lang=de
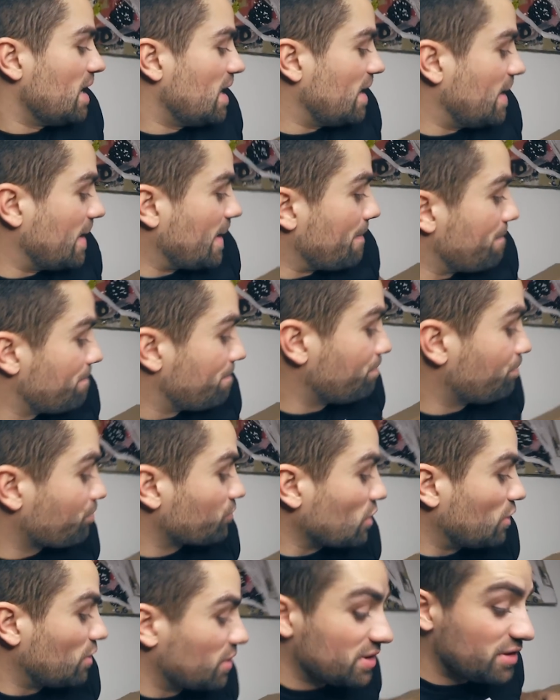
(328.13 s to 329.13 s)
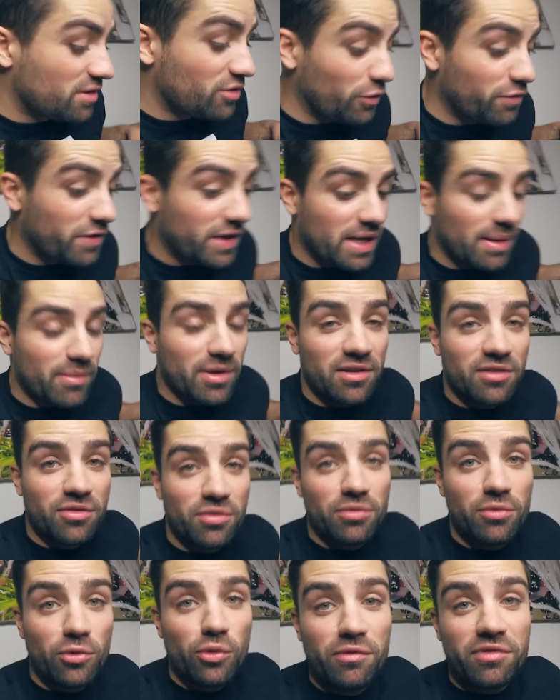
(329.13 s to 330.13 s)
Ähm, und so viel kann man
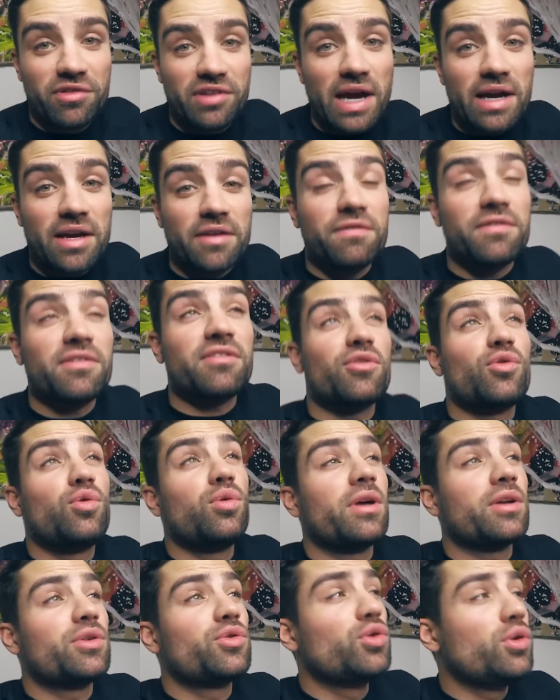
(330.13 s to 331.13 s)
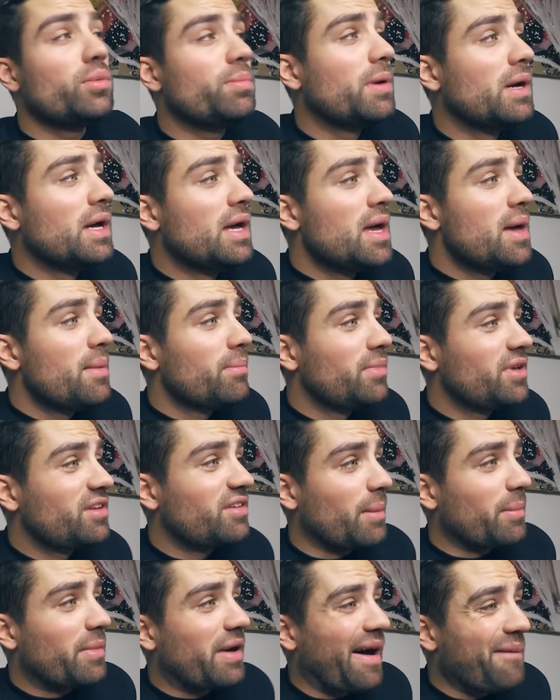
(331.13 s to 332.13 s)
zu Uwe sagen. Ich finde es ein cooler Typ. Mit
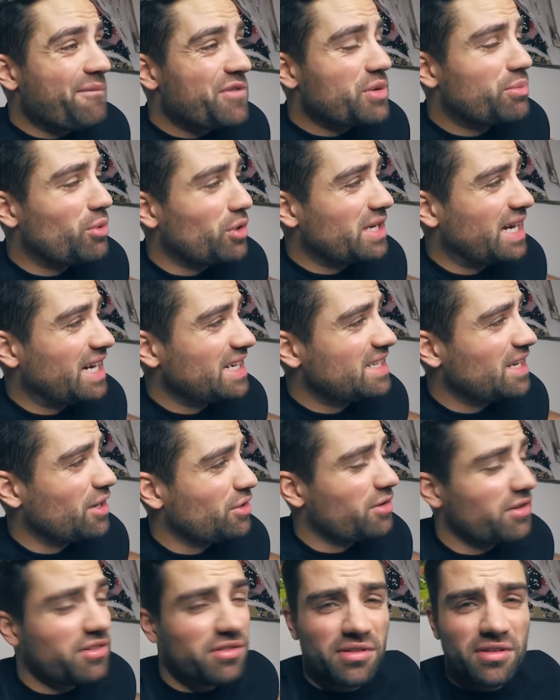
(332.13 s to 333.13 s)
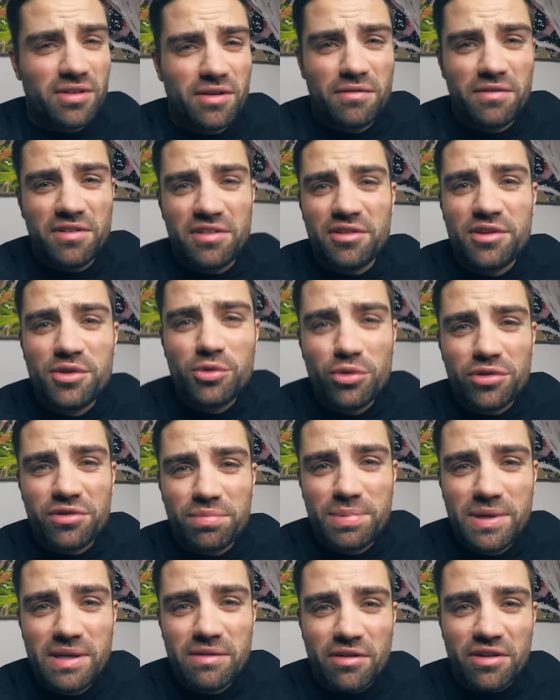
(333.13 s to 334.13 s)
seinem Kampfsport hat er auch noch so eine gewisse
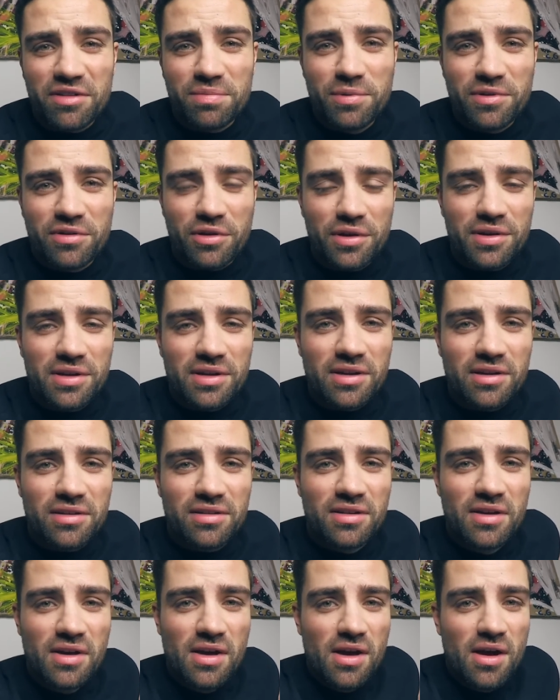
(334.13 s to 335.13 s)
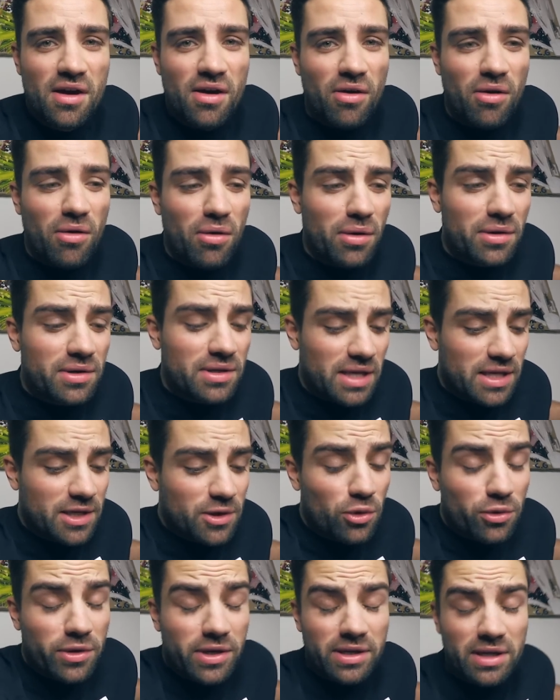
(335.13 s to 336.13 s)
USP, was Besonderes. Und ich
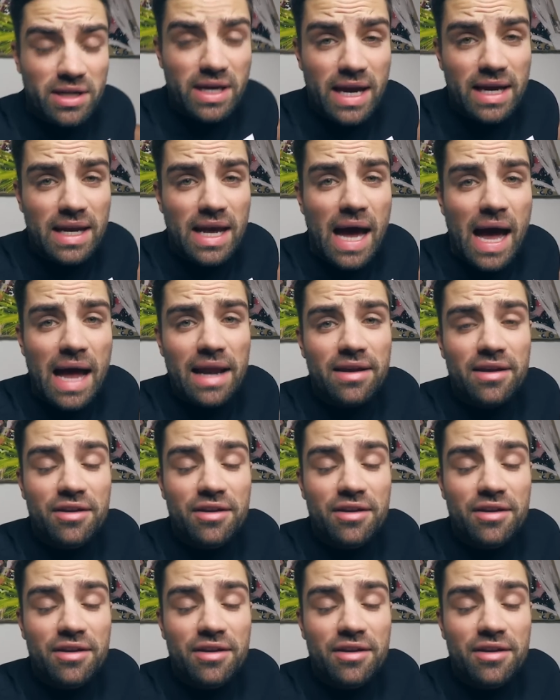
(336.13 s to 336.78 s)
gucke ihn gerne an.